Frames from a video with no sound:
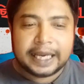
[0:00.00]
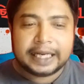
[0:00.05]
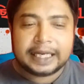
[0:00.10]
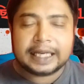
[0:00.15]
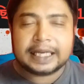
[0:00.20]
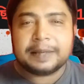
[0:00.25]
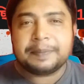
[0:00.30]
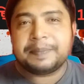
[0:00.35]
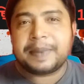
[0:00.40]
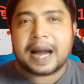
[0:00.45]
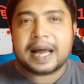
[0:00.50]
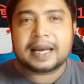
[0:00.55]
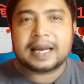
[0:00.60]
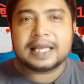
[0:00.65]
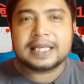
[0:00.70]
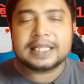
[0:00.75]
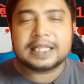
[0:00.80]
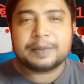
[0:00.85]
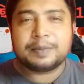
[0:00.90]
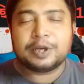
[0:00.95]
এটাকে
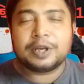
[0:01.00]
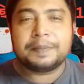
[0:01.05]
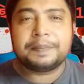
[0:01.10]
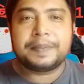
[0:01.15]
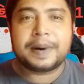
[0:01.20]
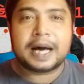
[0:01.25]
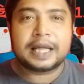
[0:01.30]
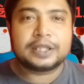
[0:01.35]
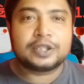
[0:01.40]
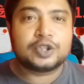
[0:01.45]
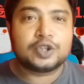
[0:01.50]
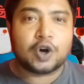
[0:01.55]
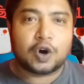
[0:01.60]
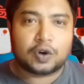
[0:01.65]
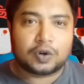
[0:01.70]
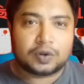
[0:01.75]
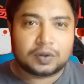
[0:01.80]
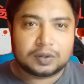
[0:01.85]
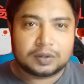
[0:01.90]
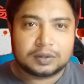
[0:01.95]
বাংলা যেটা বলে বাদ
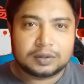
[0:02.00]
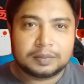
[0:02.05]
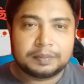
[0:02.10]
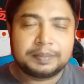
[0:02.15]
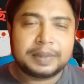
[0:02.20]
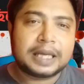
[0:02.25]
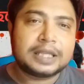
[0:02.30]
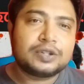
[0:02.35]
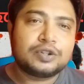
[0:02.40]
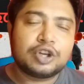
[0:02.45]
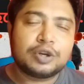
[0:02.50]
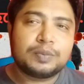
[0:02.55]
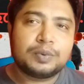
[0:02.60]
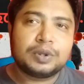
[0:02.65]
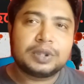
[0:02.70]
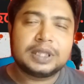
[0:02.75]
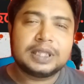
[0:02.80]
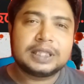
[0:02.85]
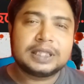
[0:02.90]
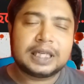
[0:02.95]
জ্বর
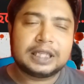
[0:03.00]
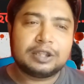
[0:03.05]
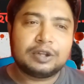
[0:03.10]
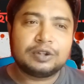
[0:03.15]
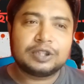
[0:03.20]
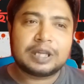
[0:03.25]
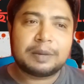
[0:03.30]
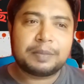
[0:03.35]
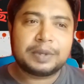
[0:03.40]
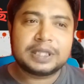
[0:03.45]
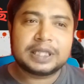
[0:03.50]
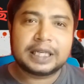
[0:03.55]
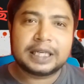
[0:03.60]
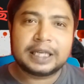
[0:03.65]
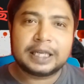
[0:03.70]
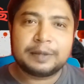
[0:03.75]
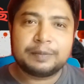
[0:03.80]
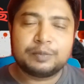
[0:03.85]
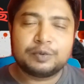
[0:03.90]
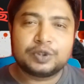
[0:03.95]
বলতে সাধারণত আমরা
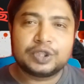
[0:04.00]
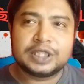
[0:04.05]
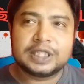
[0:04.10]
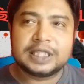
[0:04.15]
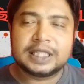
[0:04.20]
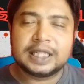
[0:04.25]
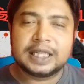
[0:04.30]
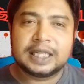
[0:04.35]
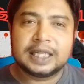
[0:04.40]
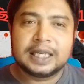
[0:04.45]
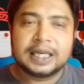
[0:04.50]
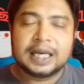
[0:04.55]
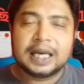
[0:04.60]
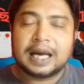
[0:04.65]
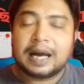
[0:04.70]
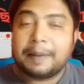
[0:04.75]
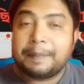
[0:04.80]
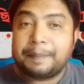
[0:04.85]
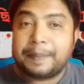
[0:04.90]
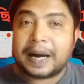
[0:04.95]
যেখানে বুঝি যে
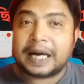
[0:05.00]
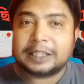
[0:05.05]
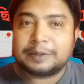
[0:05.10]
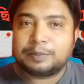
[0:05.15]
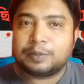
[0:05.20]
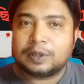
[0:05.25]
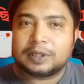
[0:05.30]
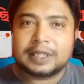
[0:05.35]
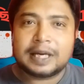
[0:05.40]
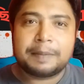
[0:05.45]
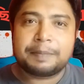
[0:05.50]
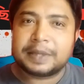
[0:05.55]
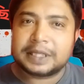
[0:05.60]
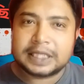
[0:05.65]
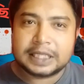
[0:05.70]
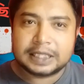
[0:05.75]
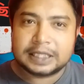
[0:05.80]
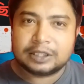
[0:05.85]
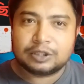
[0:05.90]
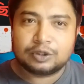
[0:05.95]
বাদ বলতে আমরা
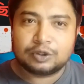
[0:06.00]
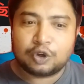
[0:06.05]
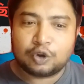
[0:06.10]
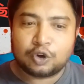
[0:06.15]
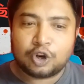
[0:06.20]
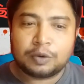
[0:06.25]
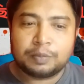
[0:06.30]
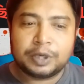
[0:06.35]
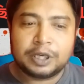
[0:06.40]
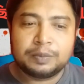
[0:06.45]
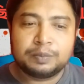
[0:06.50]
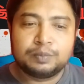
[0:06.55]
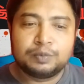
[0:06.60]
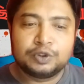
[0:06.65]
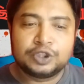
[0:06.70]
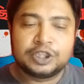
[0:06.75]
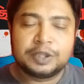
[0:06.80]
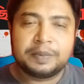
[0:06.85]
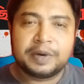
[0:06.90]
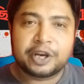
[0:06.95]
সে নর্মালি
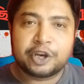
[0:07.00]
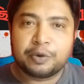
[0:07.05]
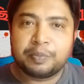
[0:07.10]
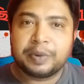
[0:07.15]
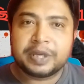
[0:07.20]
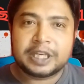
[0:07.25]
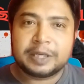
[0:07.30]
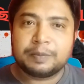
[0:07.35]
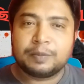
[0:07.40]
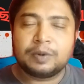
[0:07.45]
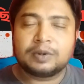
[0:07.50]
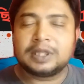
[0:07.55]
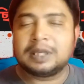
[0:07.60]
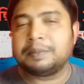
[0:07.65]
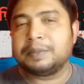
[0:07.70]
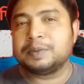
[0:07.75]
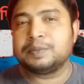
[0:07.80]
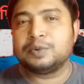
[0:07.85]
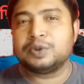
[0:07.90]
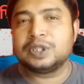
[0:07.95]
বুঝি বা রিউমেটিক বলতে
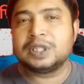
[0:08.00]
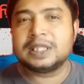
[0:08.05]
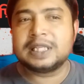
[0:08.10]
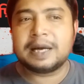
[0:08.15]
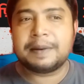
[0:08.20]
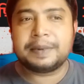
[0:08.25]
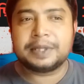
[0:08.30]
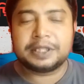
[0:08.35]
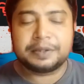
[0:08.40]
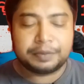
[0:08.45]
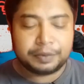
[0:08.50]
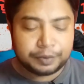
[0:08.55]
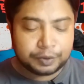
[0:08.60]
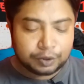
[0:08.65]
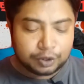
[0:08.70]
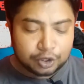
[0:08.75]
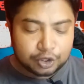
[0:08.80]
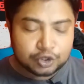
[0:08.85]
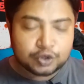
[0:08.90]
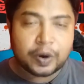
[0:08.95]
আমরা বুঝি যে আমাদের
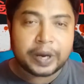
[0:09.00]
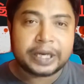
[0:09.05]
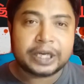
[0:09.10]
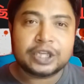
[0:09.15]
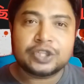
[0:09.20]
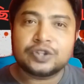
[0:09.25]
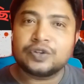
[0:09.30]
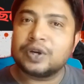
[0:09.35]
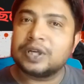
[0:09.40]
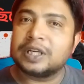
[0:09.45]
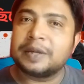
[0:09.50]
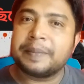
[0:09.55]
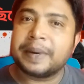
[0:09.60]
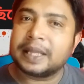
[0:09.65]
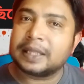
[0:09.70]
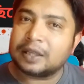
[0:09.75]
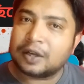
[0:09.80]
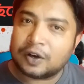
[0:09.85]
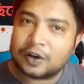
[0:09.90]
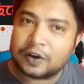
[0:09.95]
বিভিন্ন জয়েন্টে জয়েন্টে
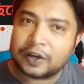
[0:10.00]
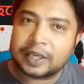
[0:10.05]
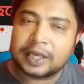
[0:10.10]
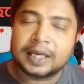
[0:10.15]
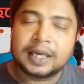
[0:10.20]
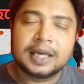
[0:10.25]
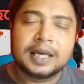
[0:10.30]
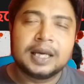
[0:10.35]
ব্যথা হয়